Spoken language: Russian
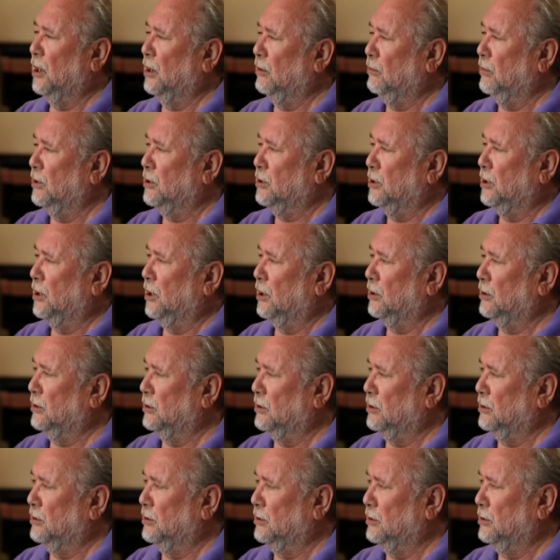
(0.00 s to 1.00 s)
как бы
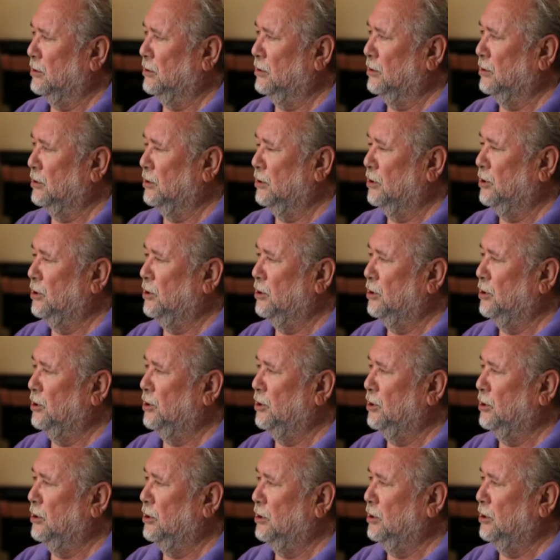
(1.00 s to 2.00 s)
сказать,
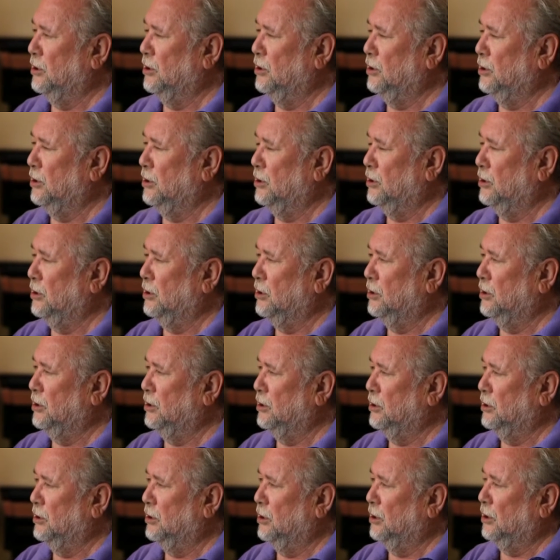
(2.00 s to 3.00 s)

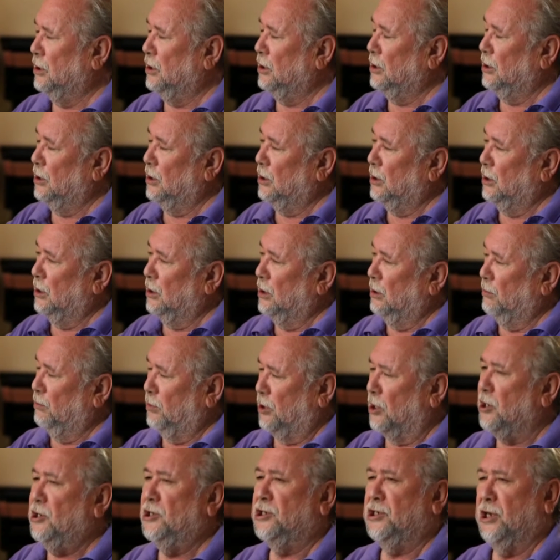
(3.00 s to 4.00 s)
и
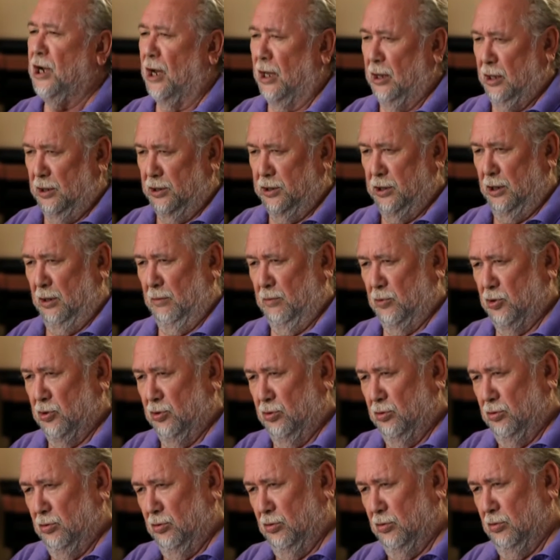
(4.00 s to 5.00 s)
прельщала тем,
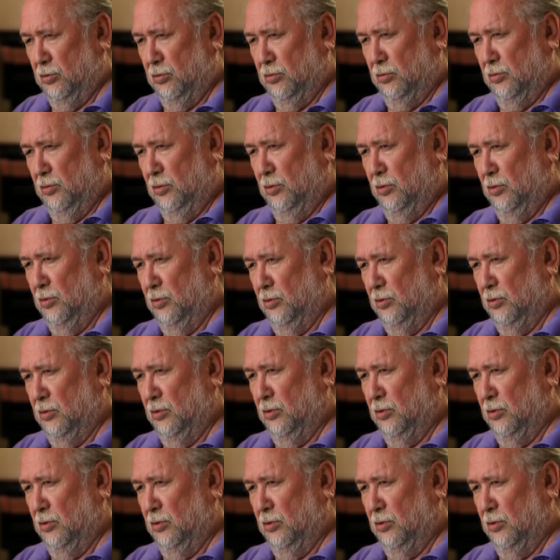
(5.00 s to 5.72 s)
что а,